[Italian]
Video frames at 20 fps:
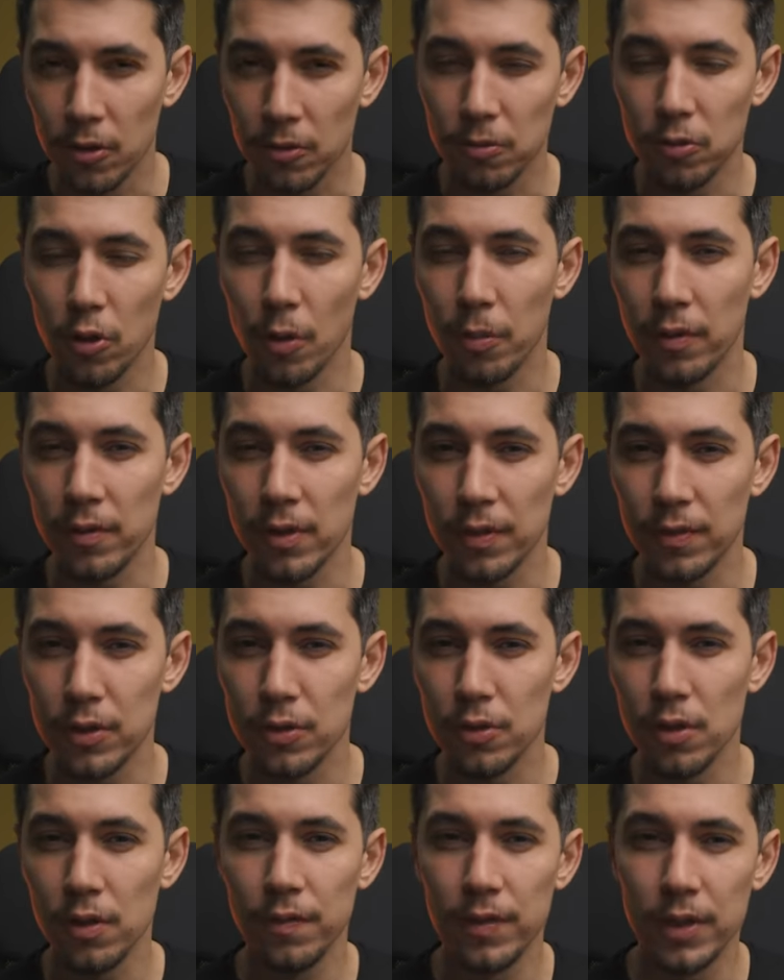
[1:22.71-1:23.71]
dopo aver
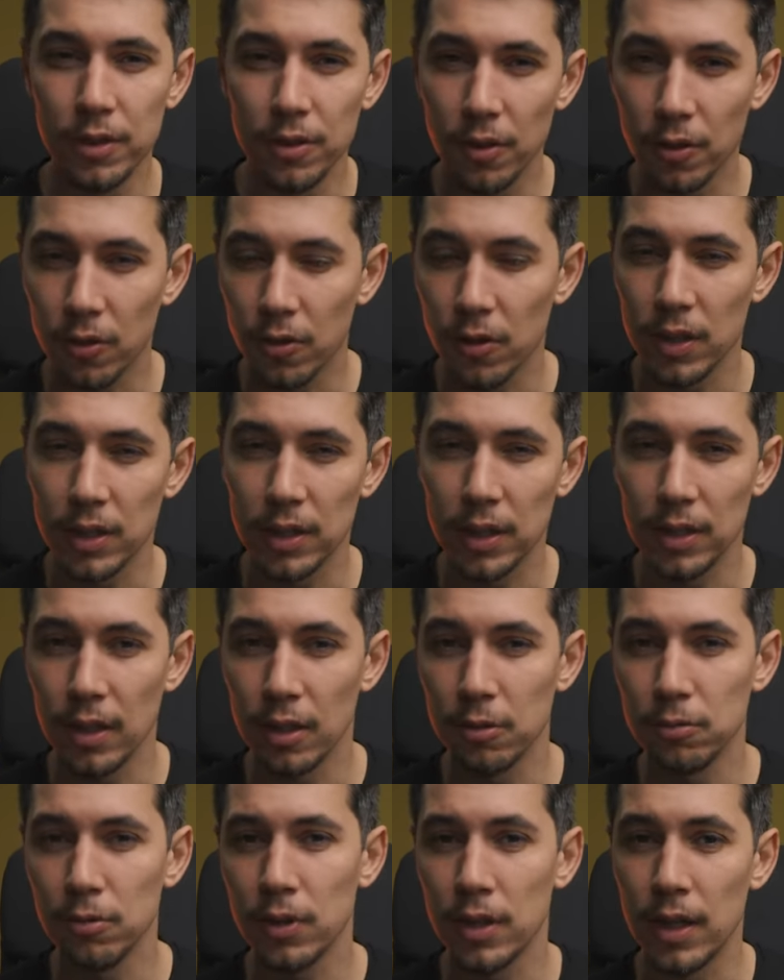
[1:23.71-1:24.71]
visto il video correte a
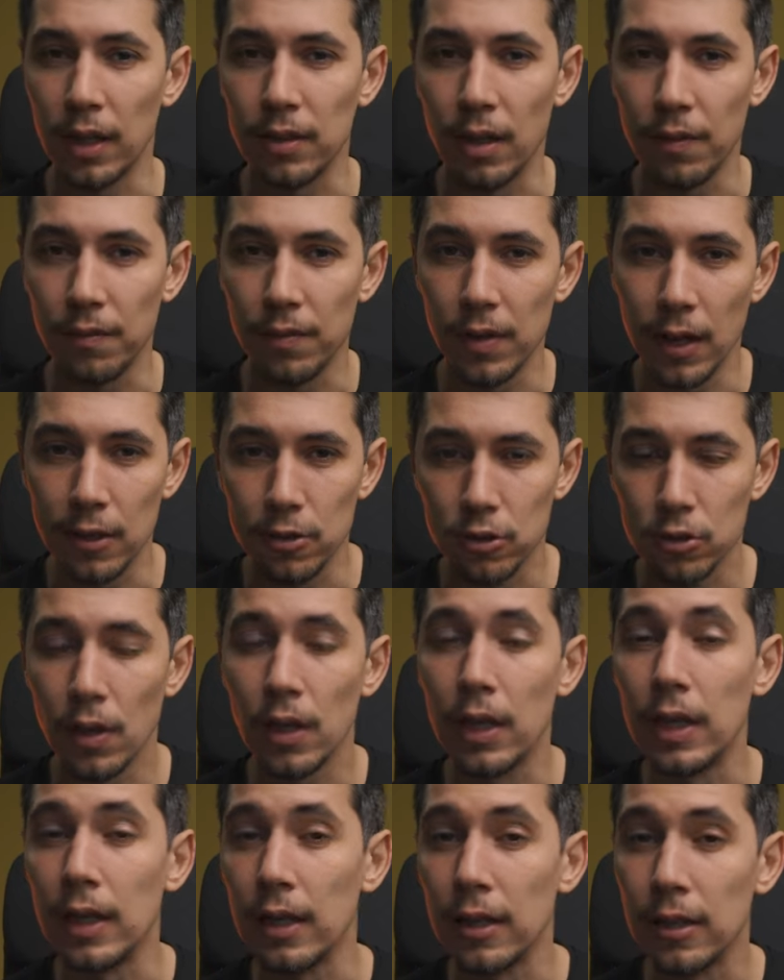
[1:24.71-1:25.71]
dare un'occhiata, vi lascio i
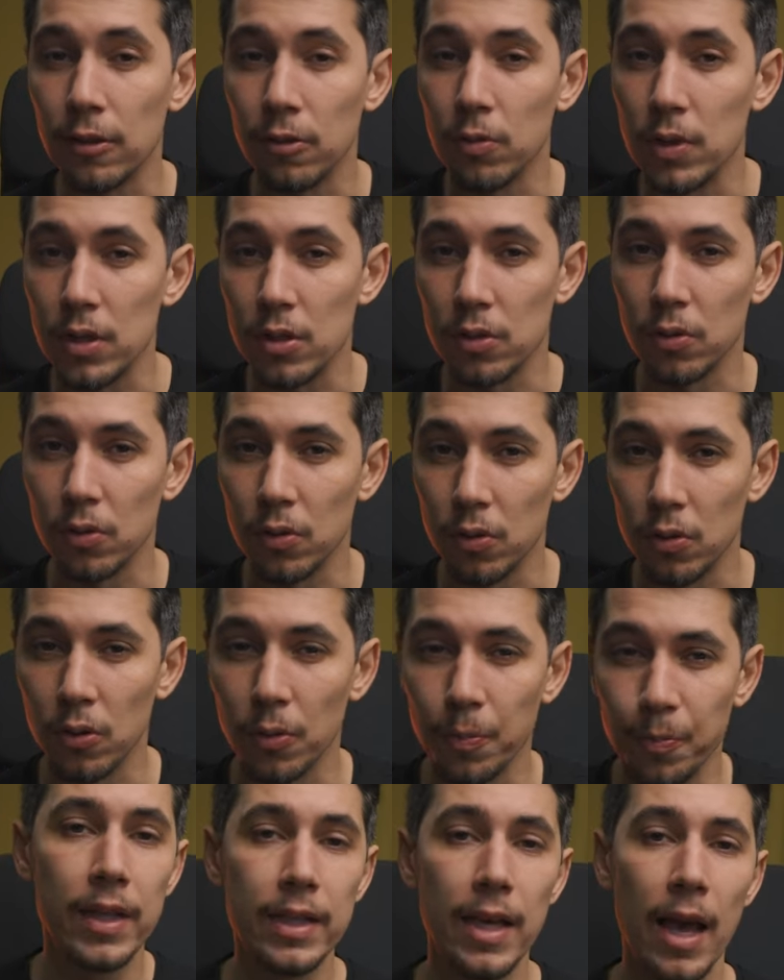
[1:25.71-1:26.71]
link qui
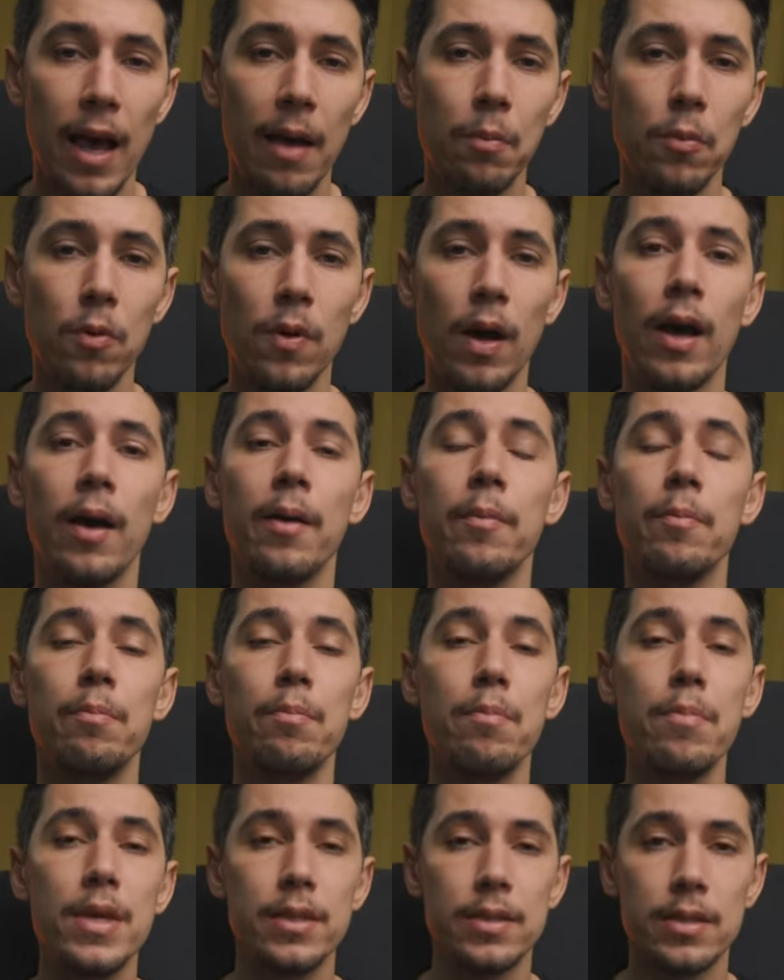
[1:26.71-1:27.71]
sotto. Veniamo a
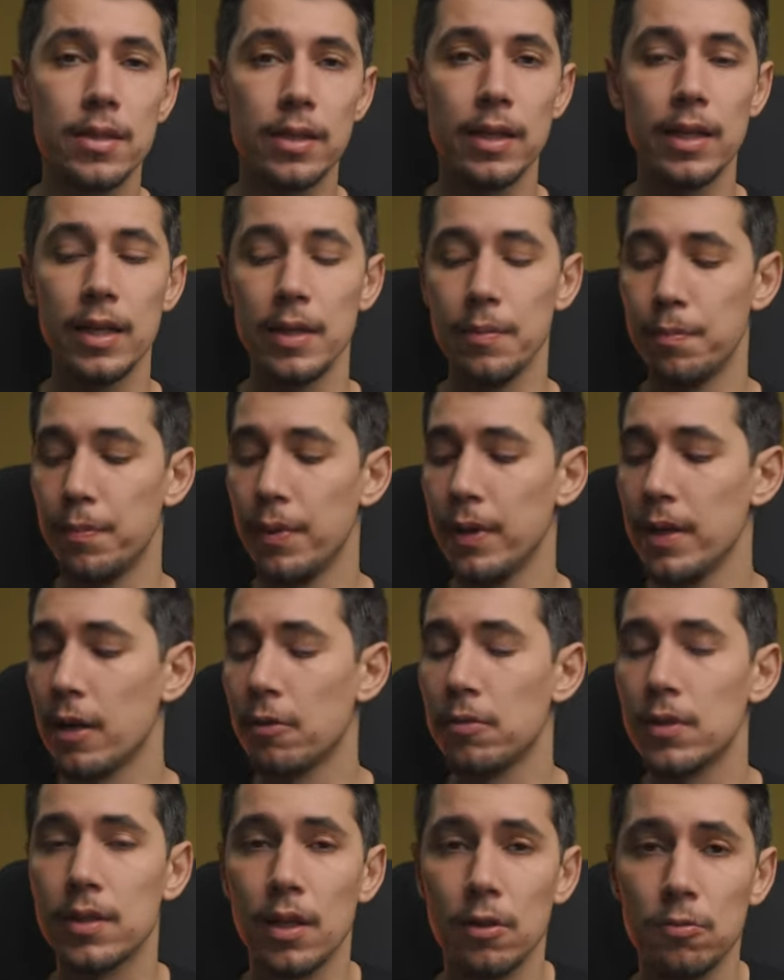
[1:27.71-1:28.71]
Beast Grip e a
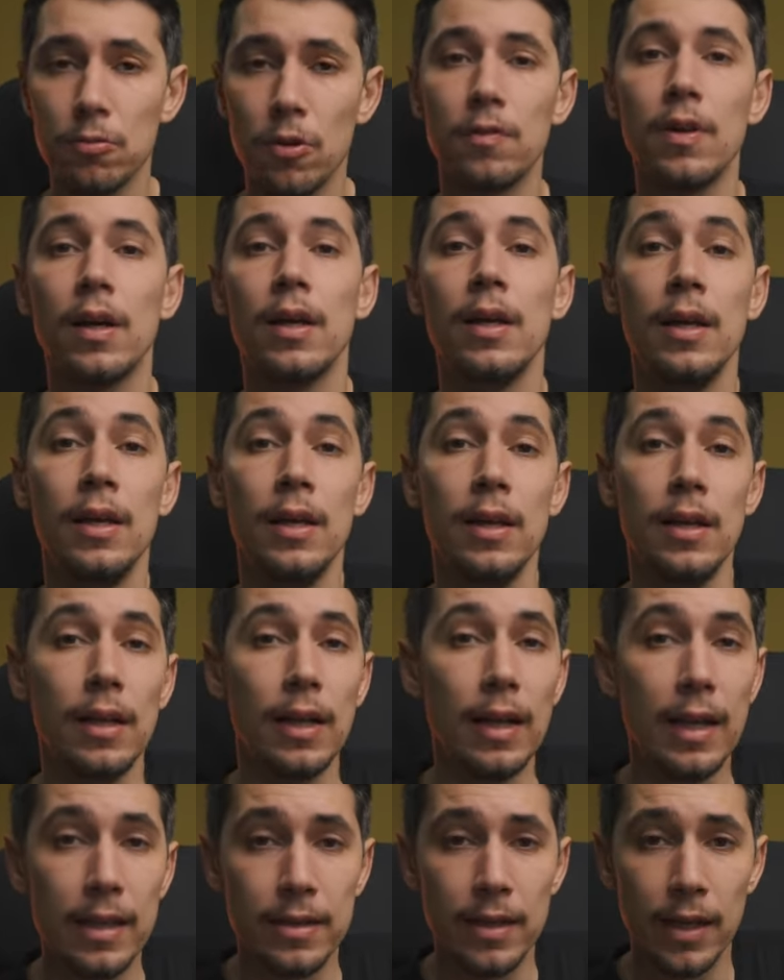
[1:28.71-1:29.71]
questa nuova
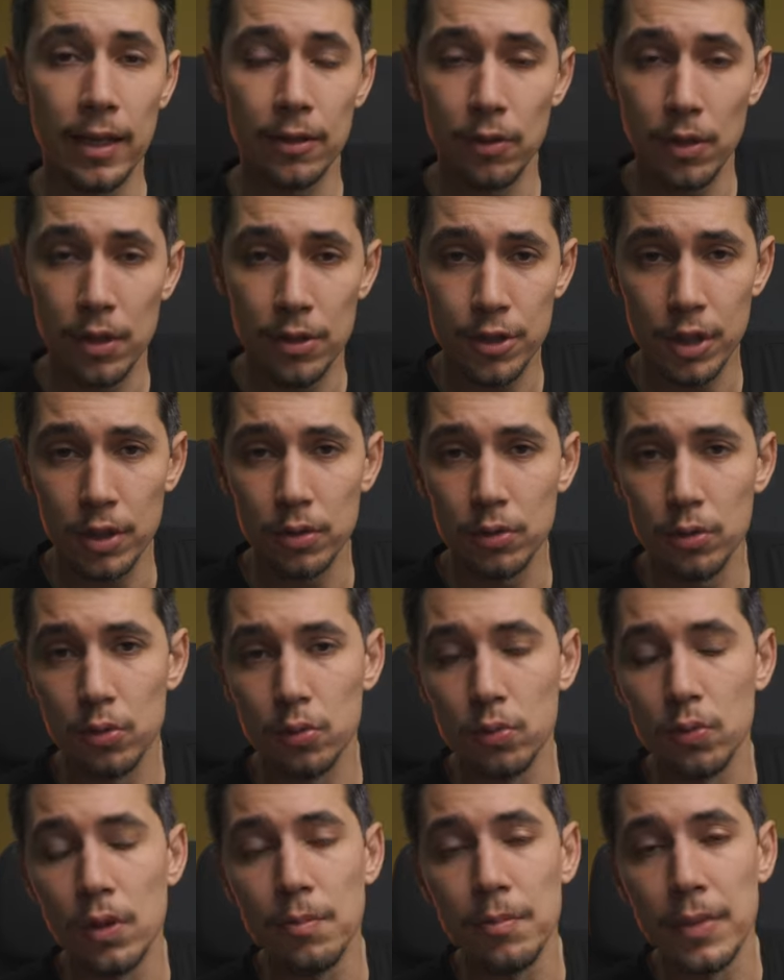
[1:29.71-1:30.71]
lente che hanno lanciato
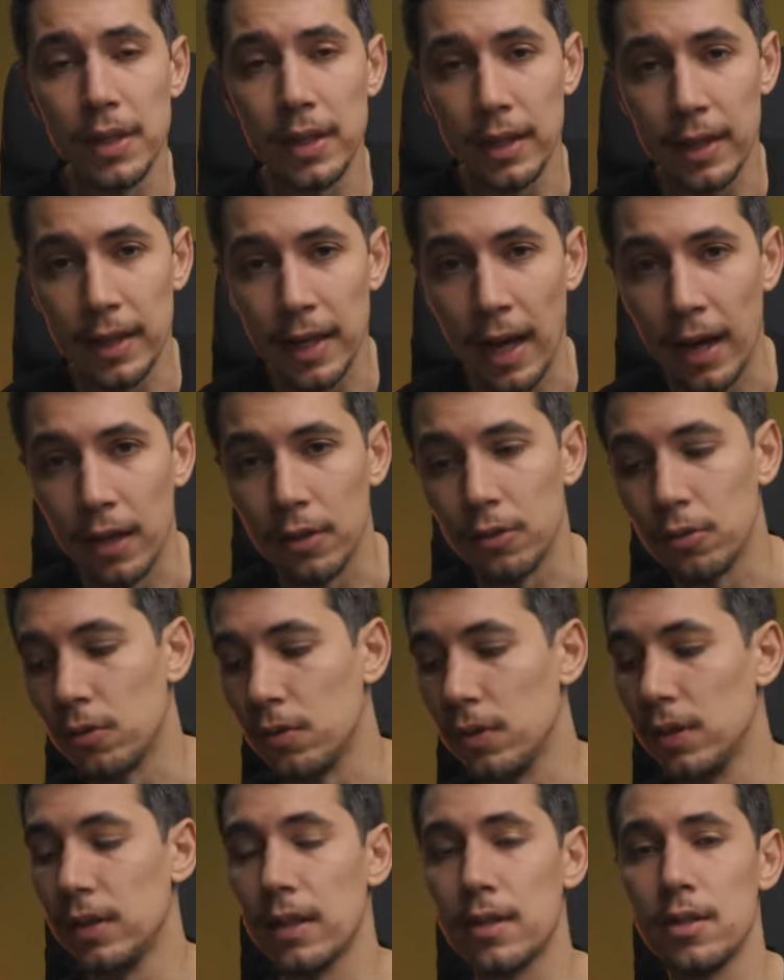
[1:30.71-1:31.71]
sul mercato.
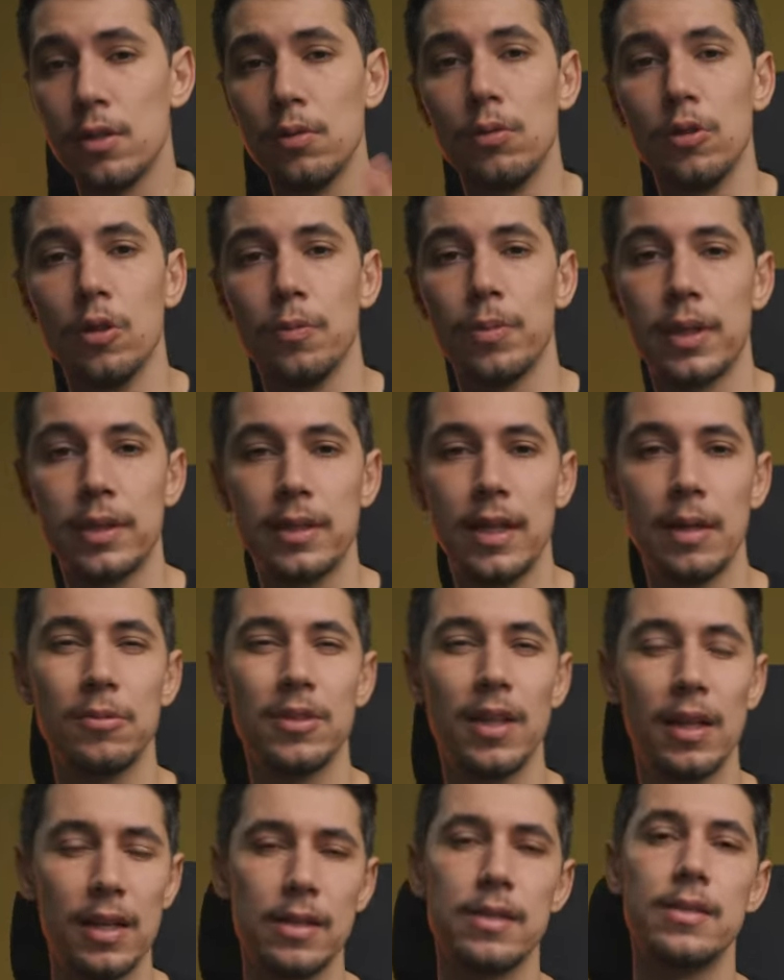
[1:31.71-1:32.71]
Innanzitutto partiamo
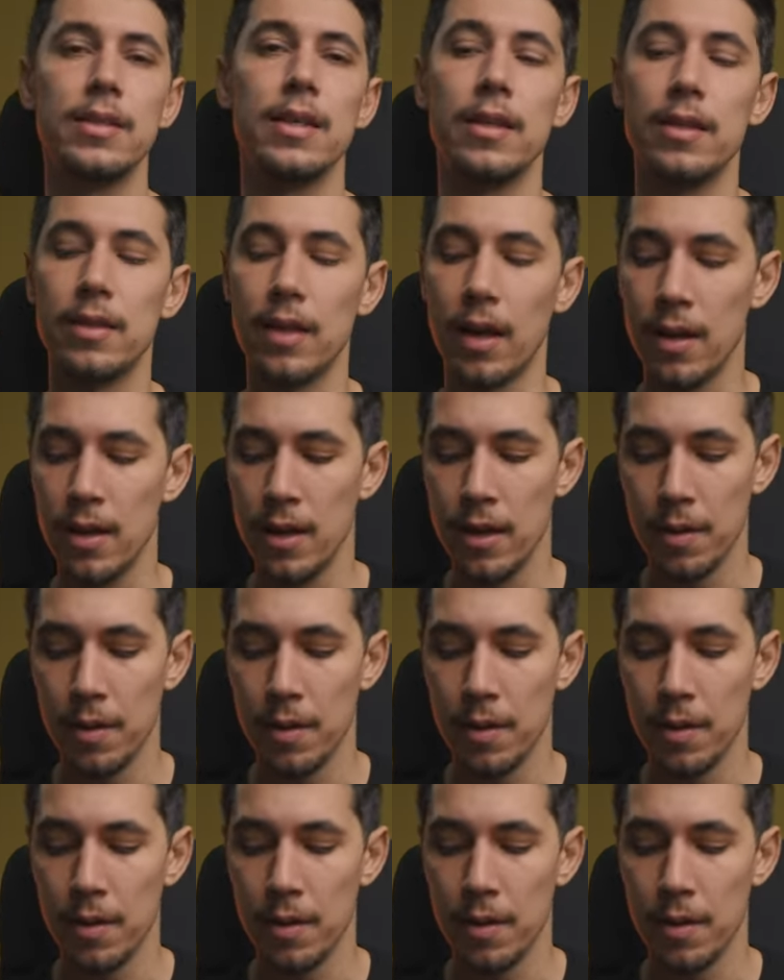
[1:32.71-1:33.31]
dall'azienda.